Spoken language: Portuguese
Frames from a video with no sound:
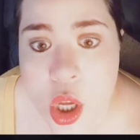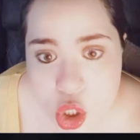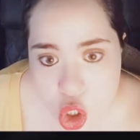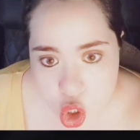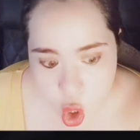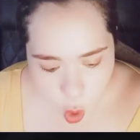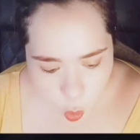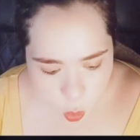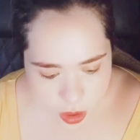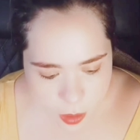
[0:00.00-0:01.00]

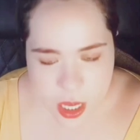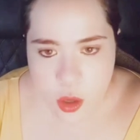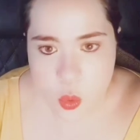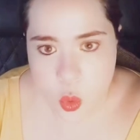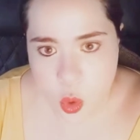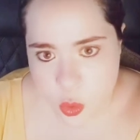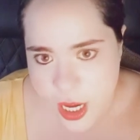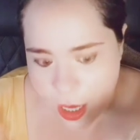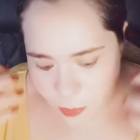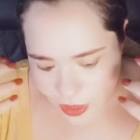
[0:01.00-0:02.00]
Sol e Mercúrio
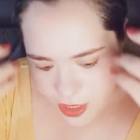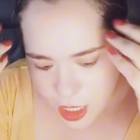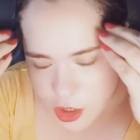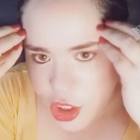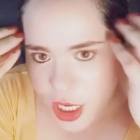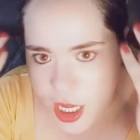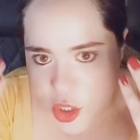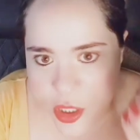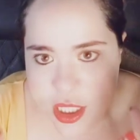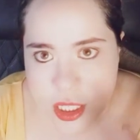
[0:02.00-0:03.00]
e a capacidade de
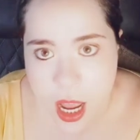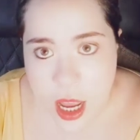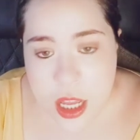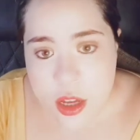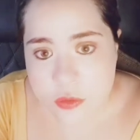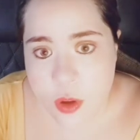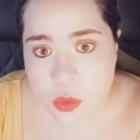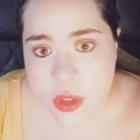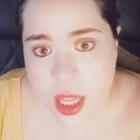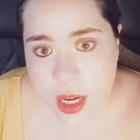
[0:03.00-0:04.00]
raciocinar
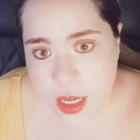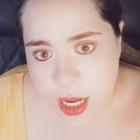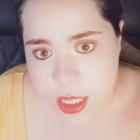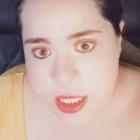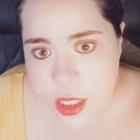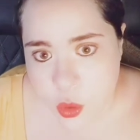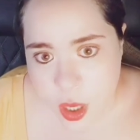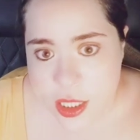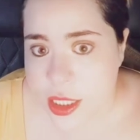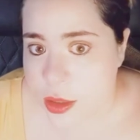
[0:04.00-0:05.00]
vão estar tá lá na casa
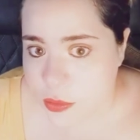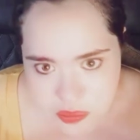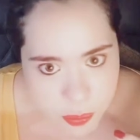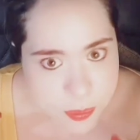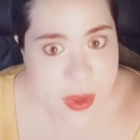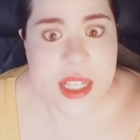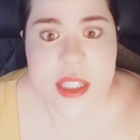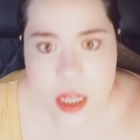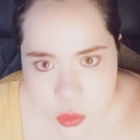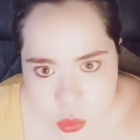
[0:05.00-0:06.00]
2,
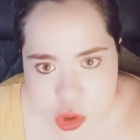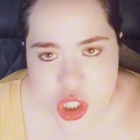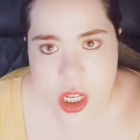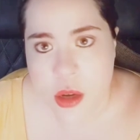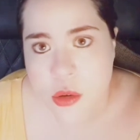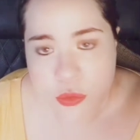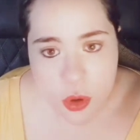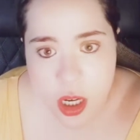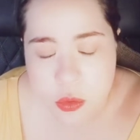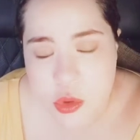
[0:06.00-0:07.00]
pensando no dinheiro,
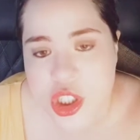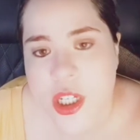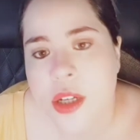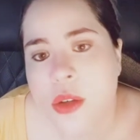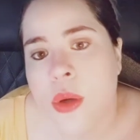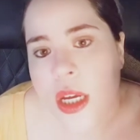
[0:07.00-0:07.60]
focando no dinheiro.